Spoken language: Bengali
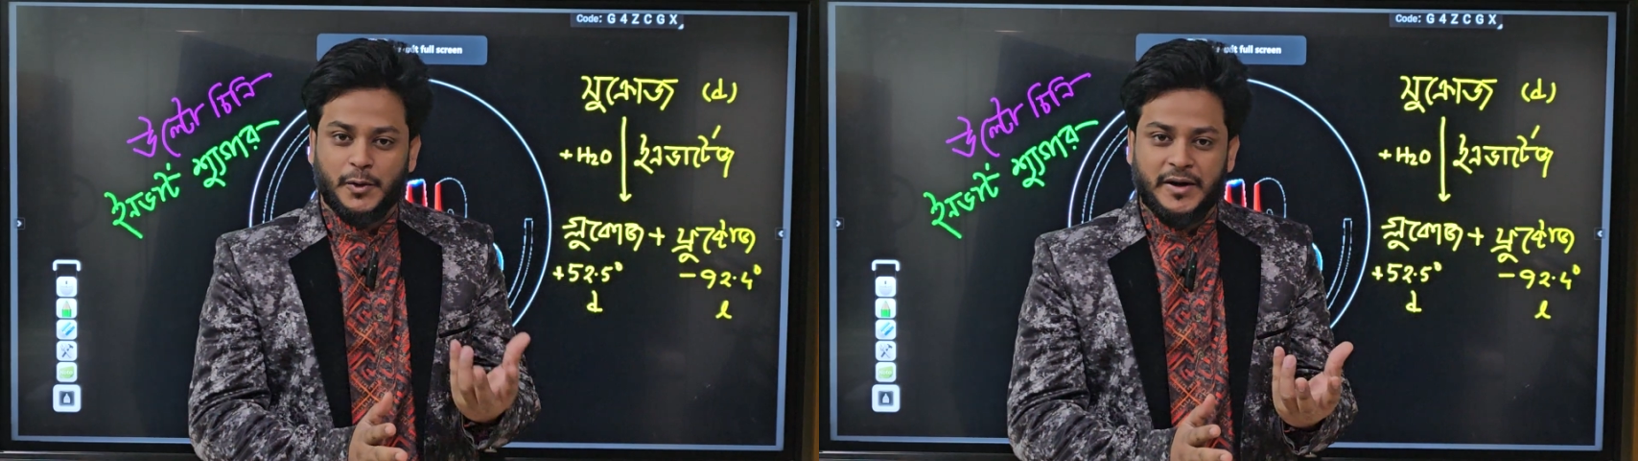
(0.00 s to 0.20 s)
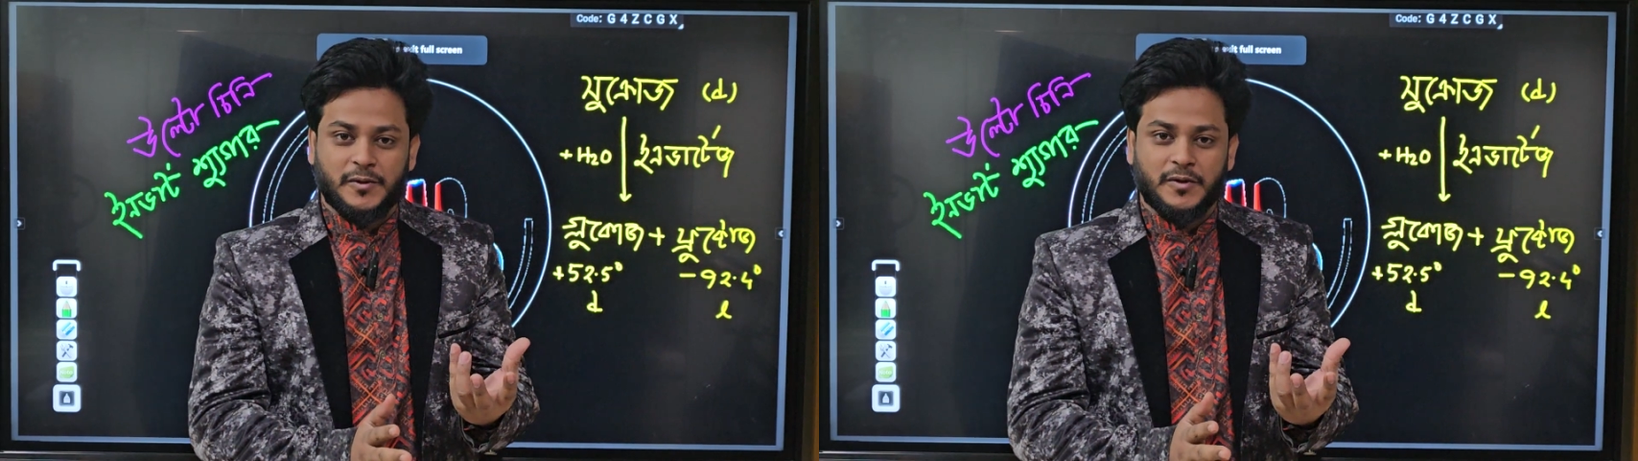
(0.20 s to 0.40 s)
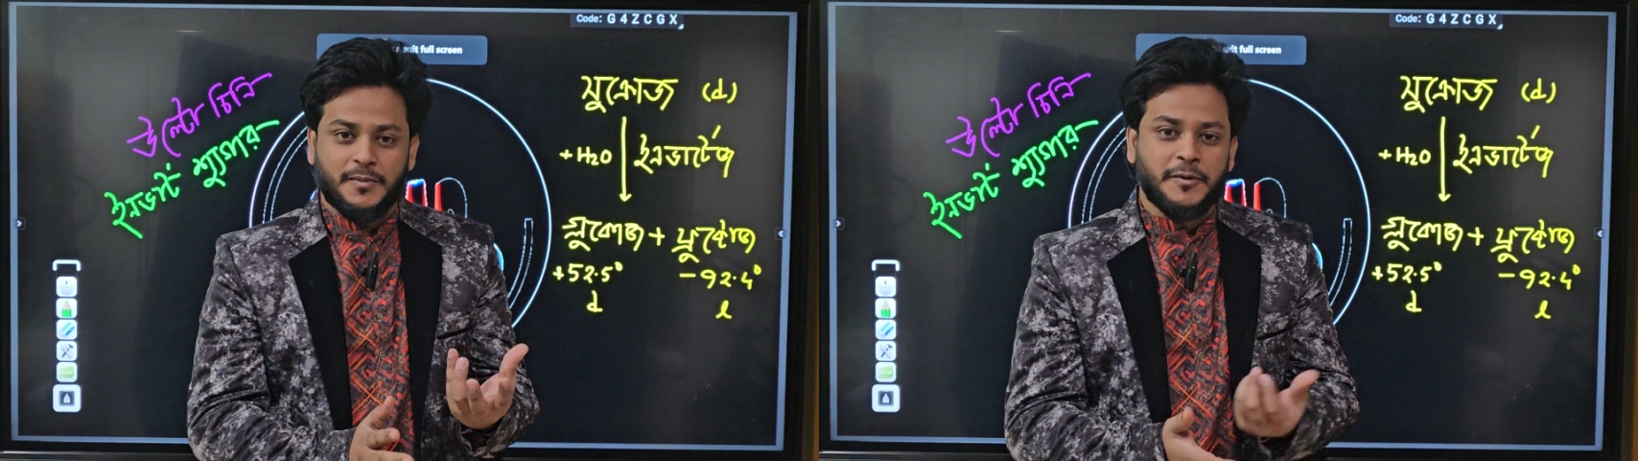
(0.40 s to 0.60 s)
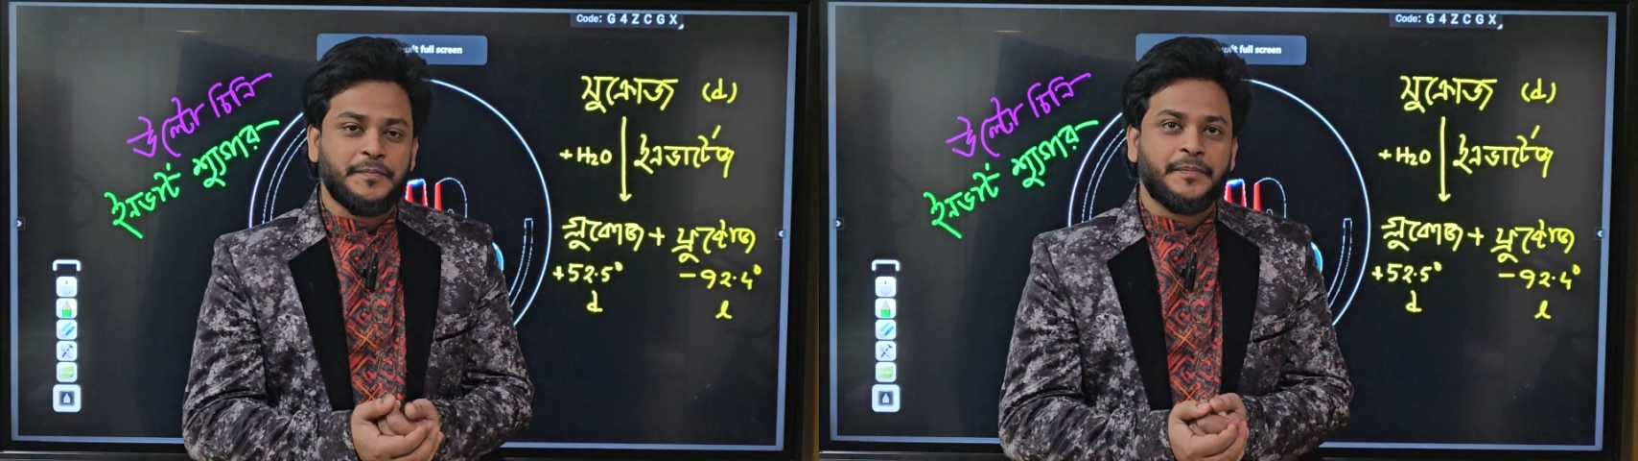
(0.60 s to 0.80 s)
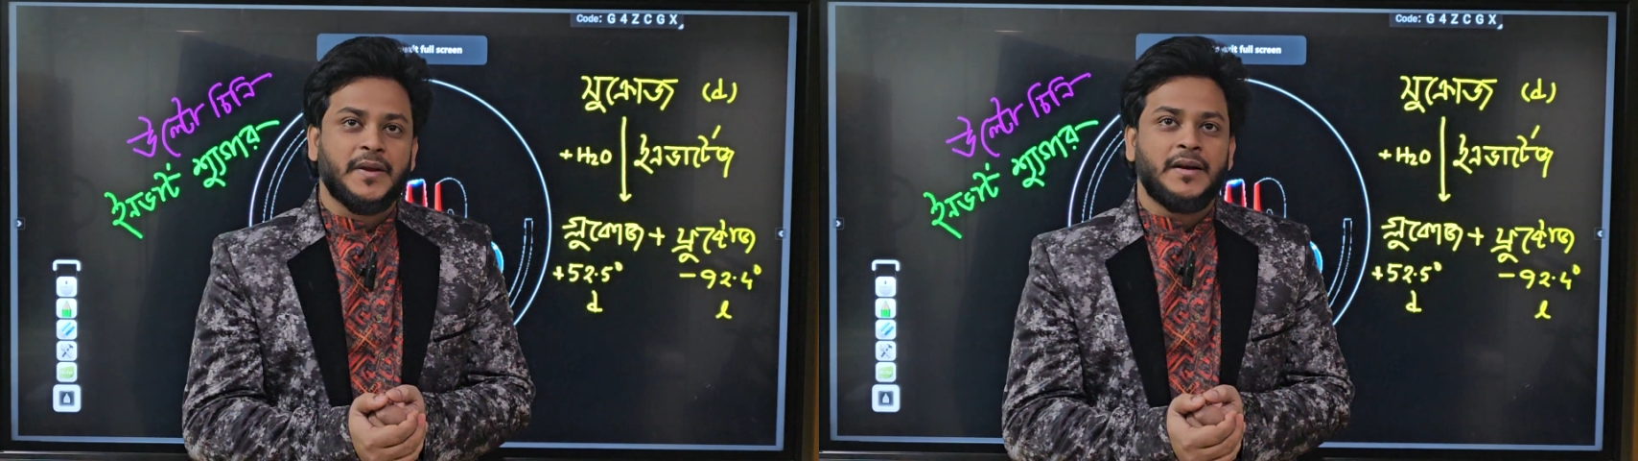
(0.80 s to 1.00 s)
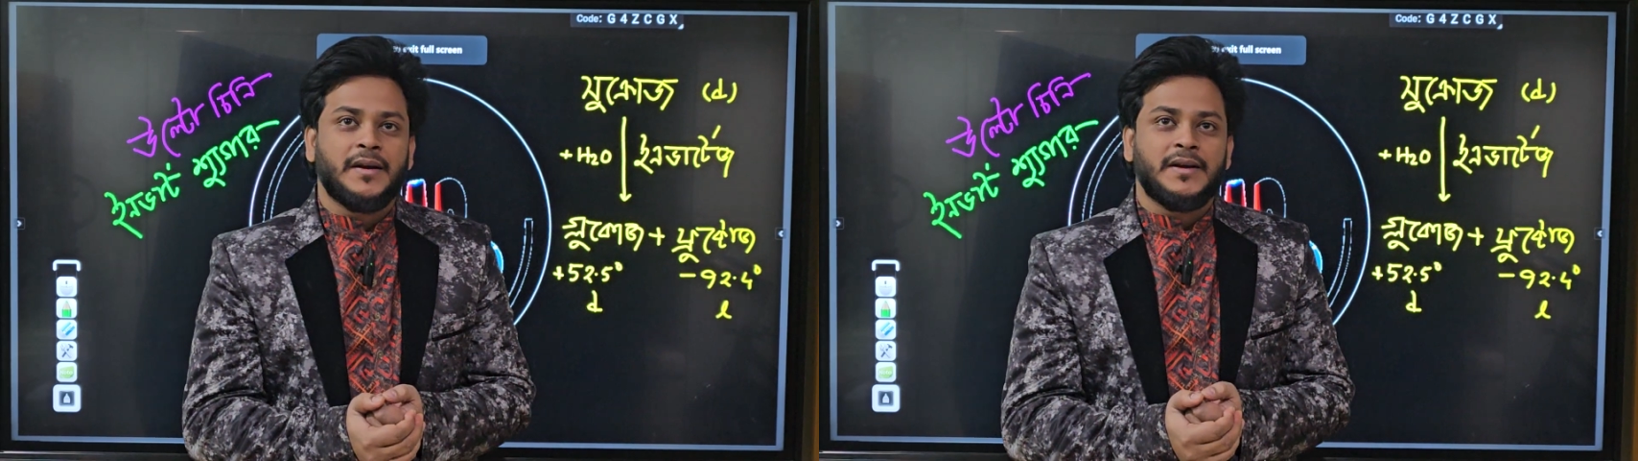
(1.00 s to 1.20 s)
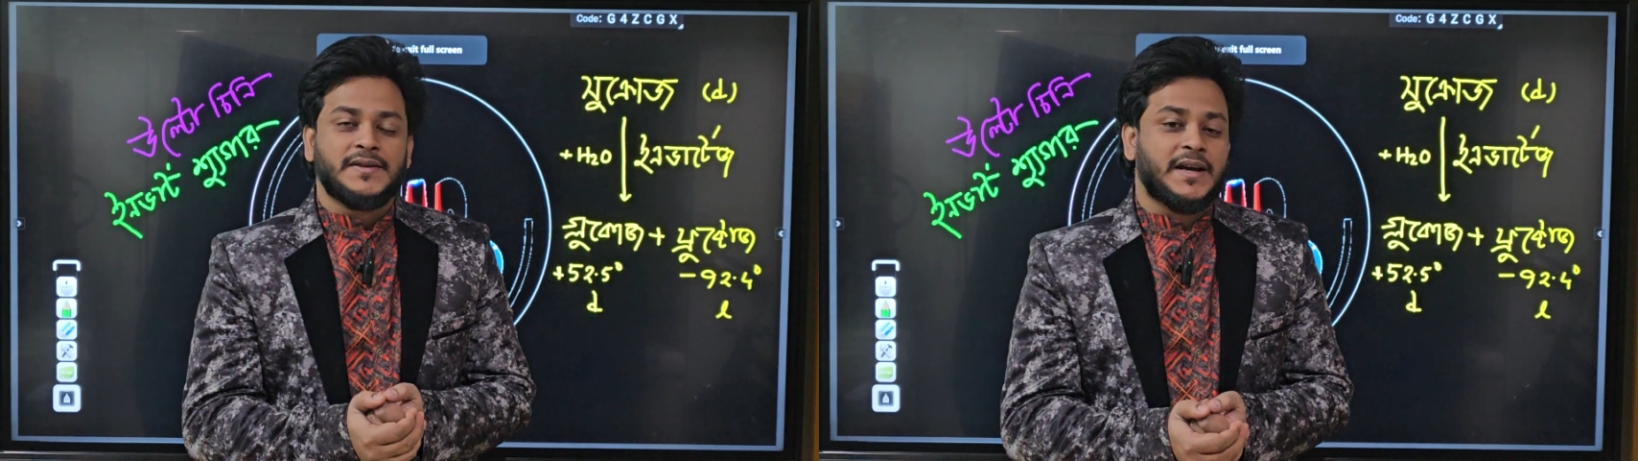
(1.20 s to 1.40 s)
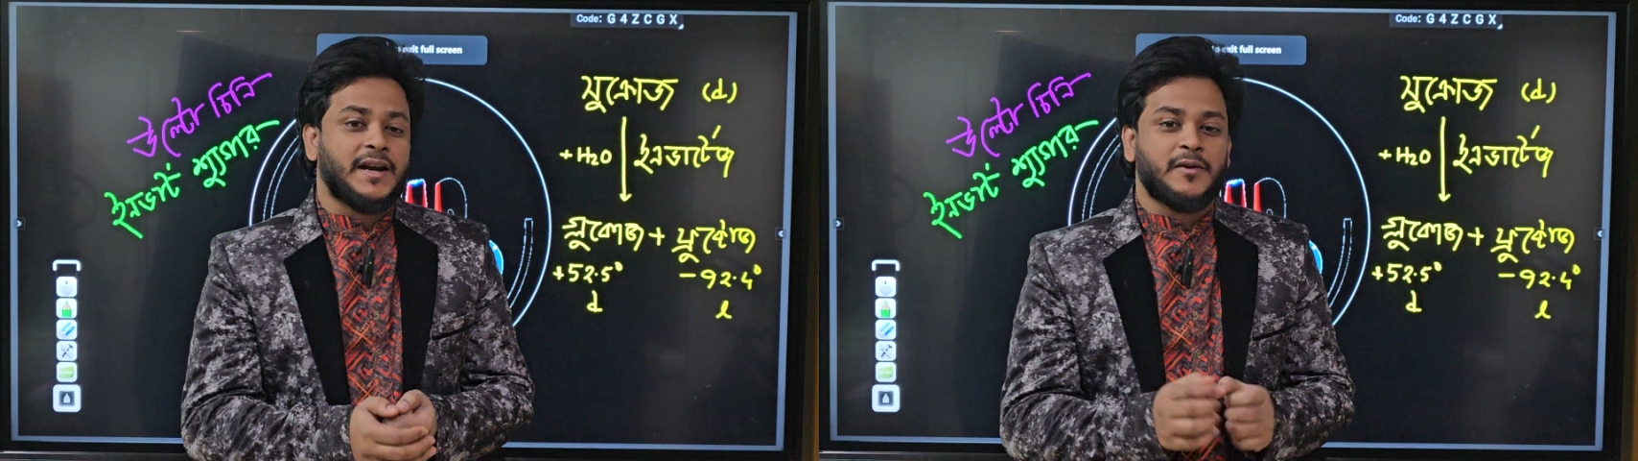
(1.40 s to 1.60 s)
তৈরি করব
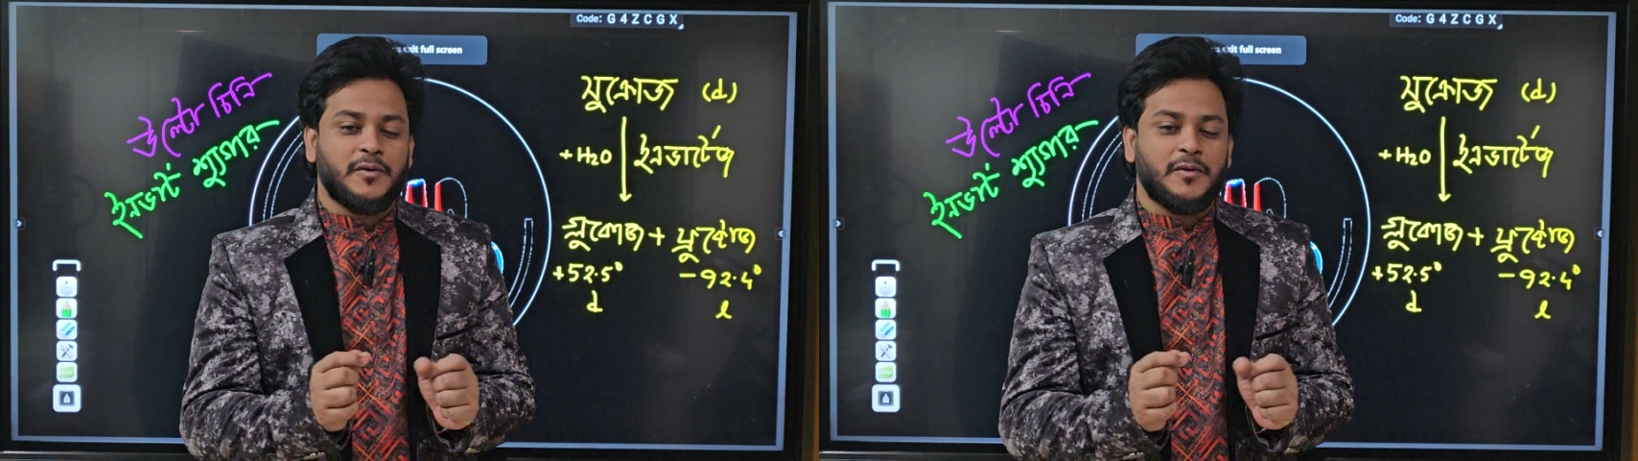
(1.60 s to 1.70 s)
যেখানে